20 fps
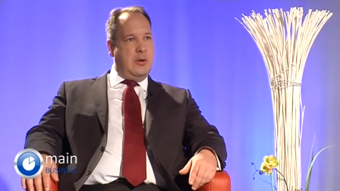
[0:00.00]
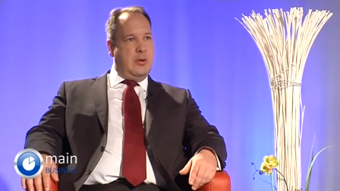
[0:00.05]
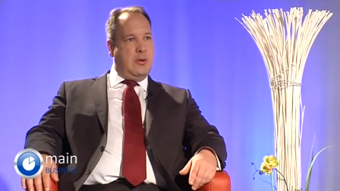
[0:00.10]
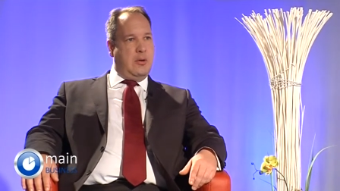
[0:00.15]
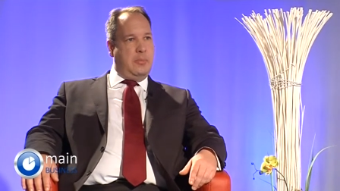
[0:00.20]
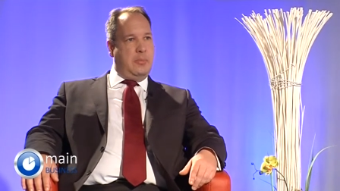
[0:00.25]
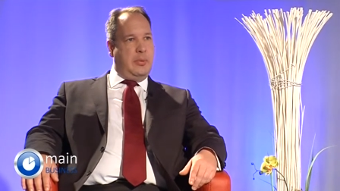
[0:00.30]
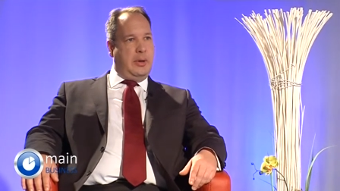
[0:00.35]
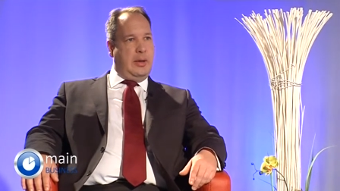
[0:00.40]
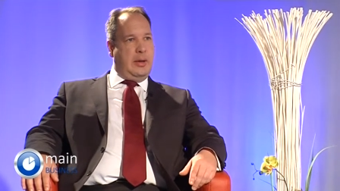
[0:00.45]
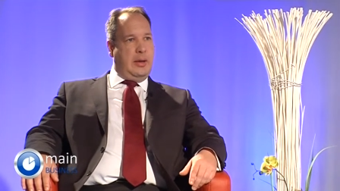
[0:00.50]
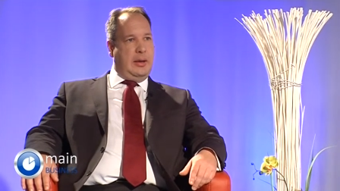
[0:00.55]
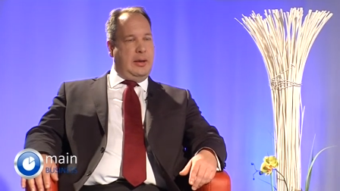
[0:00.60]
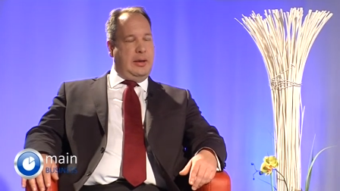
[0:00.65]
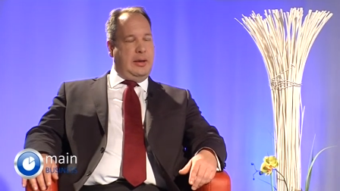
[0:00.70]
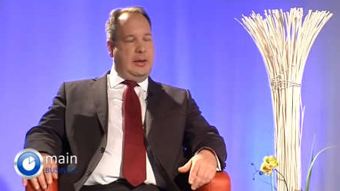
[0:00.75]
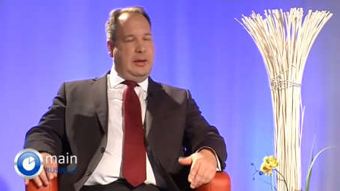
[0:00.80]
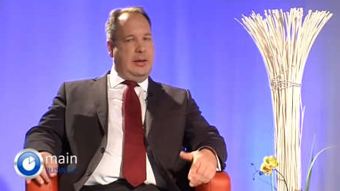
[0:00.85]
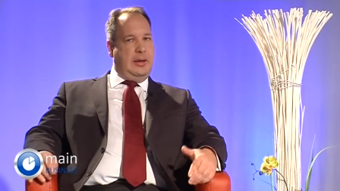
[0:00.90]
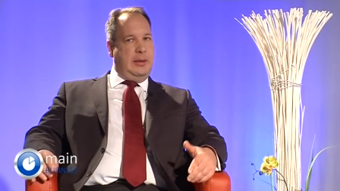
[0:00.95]
Und bei, der
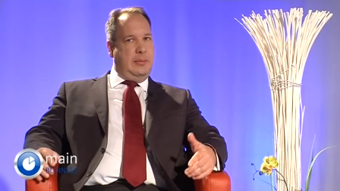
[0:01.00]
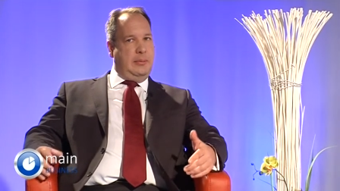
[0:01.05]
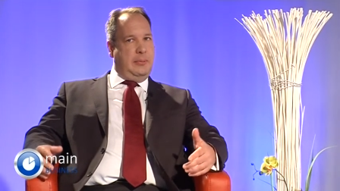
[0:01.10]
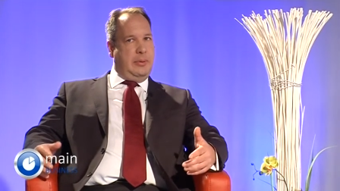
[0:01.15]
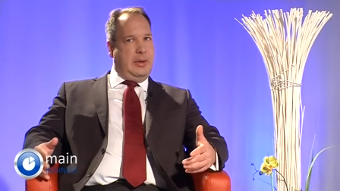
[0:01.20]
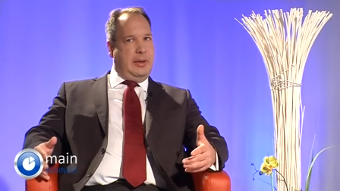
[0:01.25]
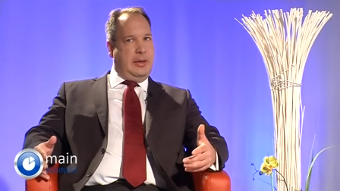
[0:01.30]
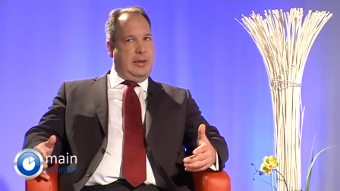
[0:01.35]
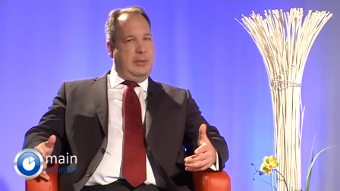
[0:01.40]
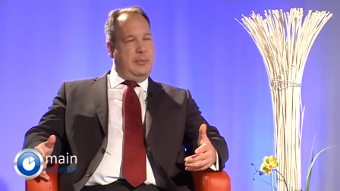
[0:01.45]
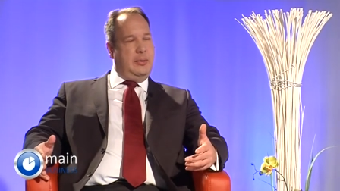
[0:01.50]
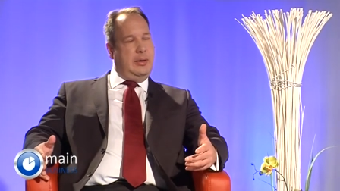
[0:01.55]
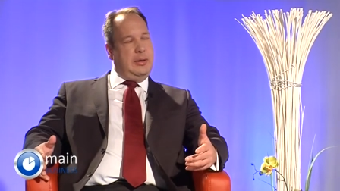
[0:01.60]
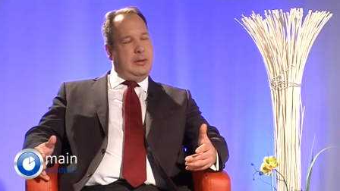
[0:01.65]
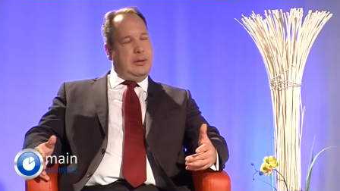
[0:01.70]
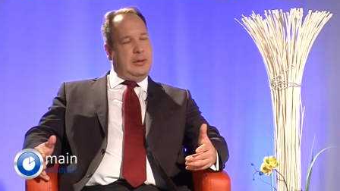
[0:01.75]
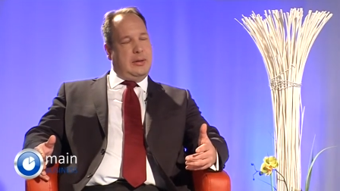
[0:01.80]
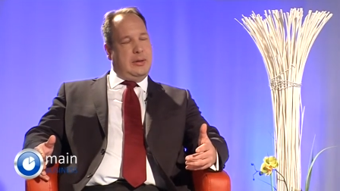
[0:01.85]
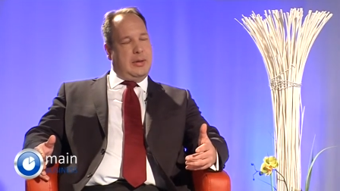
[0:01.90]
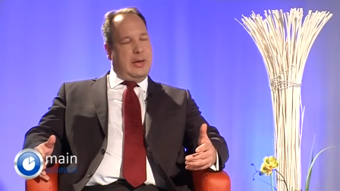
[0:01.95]
e, bei den
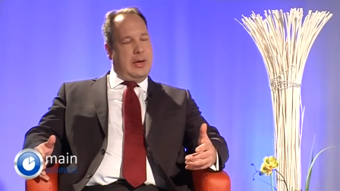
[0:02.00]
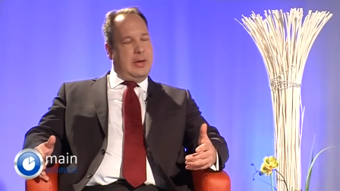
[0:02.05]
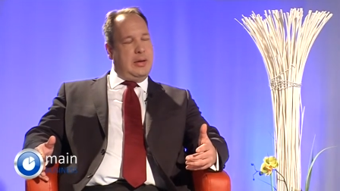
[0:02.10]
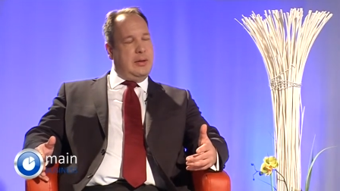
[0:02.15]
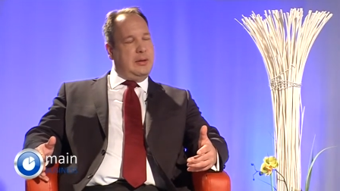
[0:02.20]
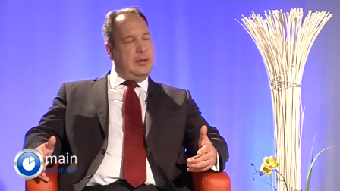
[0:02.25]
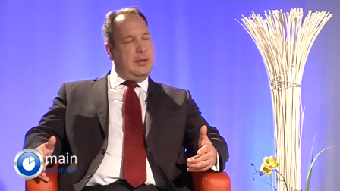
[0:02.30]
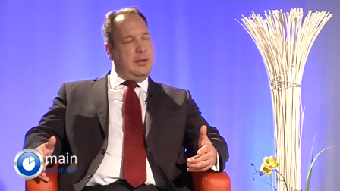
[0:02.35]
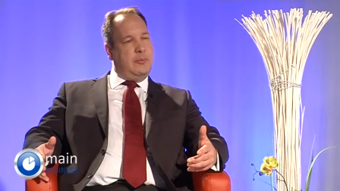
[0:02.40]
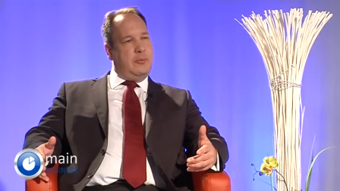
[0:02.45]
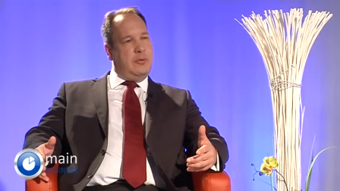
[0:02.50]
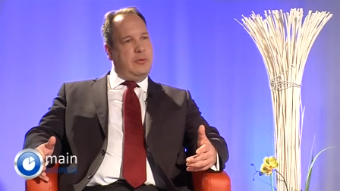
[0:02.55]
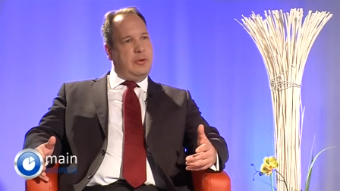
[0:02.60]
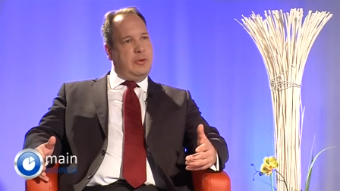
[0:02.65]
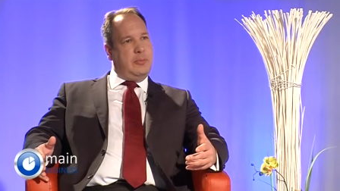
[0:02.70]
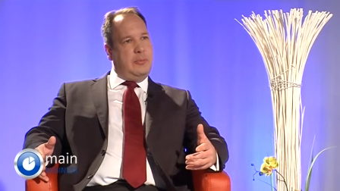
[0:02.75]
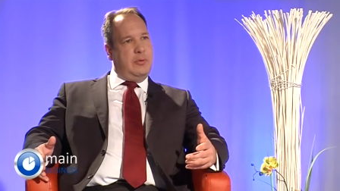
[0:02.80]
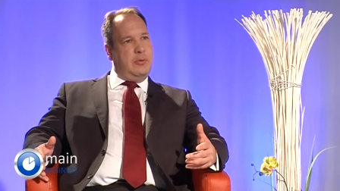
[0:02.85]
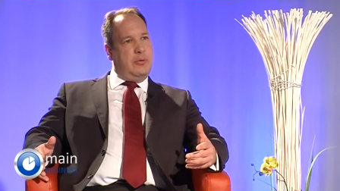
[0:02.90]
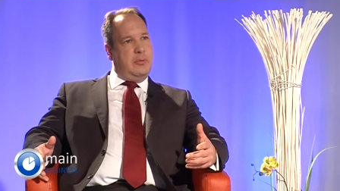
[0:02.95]
e-bedingten Nachteilen muss
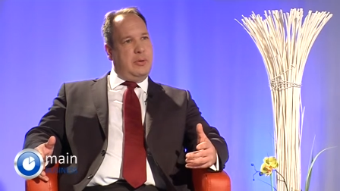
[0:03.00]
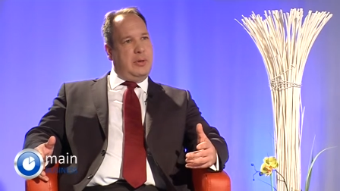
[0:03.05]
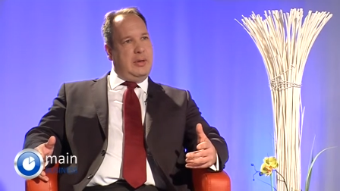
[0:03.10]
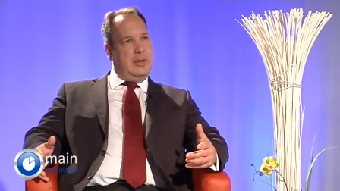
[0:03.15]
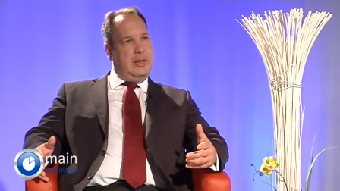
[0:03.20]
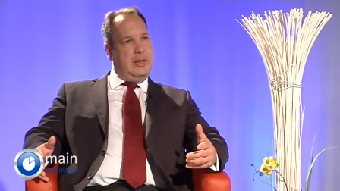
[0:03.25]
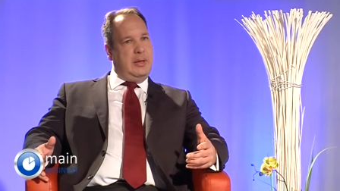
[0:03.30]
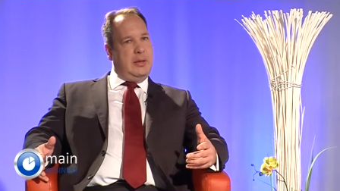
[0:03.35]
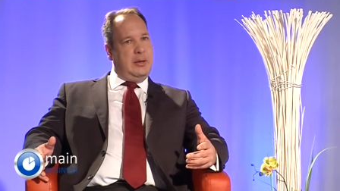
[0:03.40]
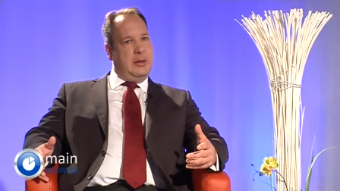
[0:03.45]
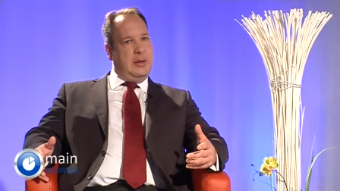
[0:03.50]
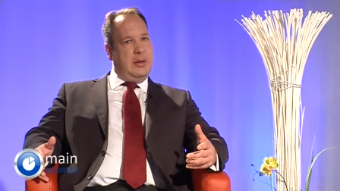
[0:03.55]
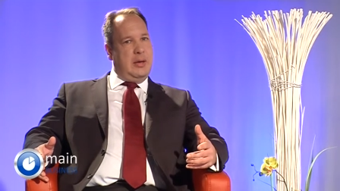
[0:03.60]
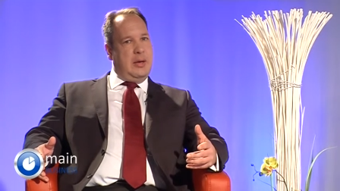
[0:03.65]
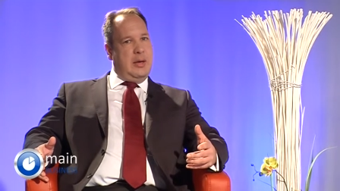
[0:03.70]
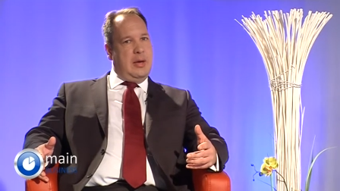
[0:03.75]
ich mir überlegen,